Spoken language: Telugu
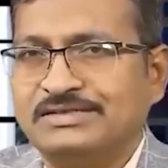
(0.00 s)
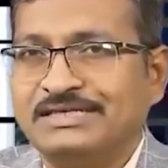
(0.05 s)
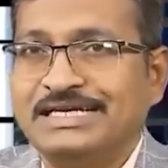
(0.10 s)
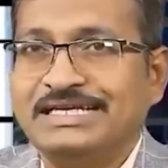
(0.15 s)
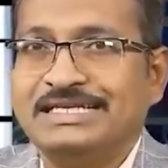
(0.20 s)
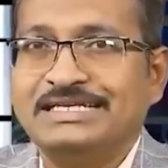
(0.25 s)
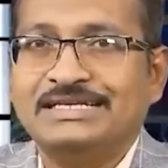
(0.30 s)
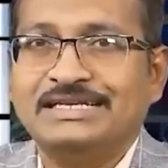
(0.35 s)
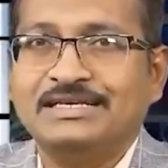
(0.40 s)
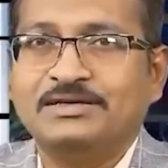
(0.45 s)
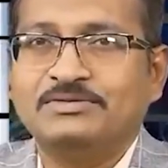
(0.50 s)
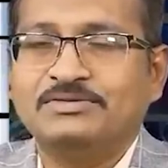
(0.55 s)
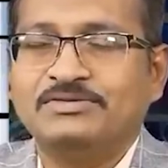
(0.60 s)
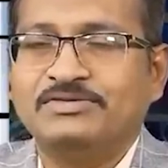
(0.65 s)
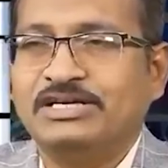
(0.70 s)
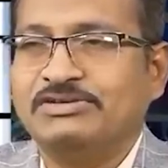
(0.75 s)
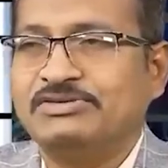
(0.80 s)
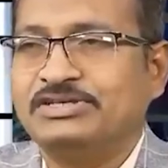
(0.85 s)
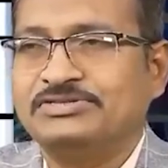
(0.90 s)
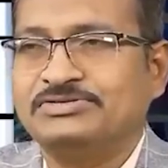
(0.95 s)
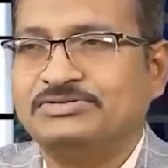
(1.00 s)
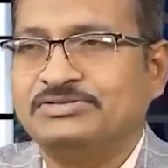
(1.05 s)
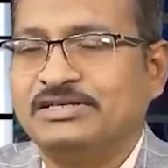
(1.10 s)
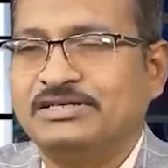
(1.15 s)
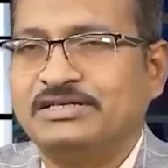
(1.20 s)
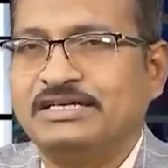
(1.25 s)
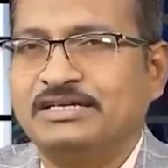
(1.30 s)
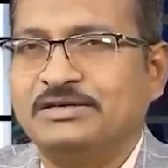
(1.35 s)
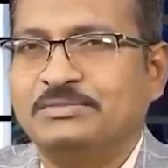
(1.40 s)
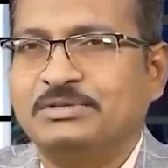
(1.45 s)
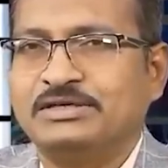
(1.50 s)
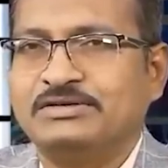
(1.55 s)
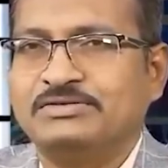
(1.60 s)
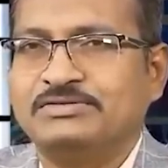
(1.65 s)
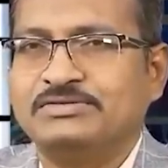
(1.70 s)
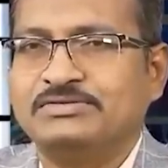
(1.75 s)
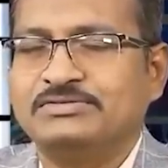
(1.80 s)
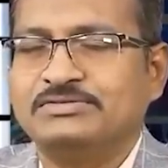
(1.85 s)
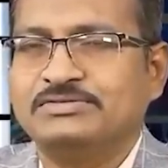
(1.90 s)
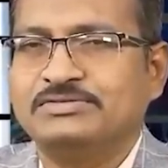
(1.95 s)
డైలీ లే వేవర్స్ ఉంటారు లేబర్
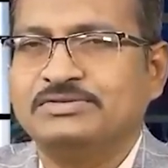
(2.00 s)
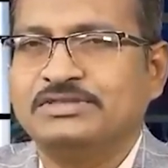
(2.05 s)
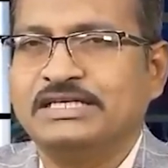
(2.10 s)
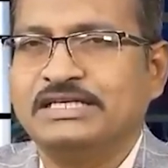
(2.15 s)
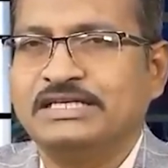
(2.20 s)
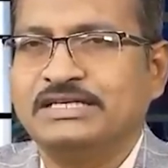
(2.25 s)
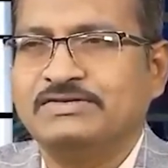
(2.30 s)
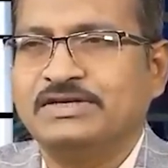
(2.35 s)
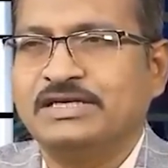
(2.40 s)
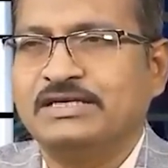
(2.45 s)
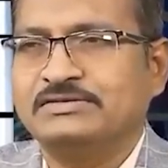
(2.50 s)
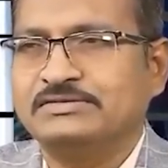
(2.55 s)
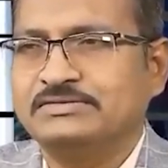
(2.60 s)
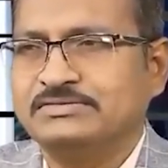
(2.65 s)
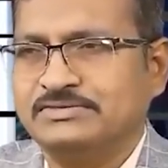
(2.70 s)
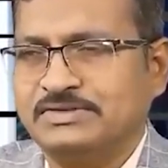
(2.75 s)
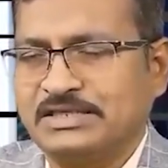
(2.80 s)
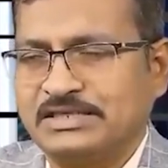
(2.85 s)
ఉంటేనే వాళ్ళకు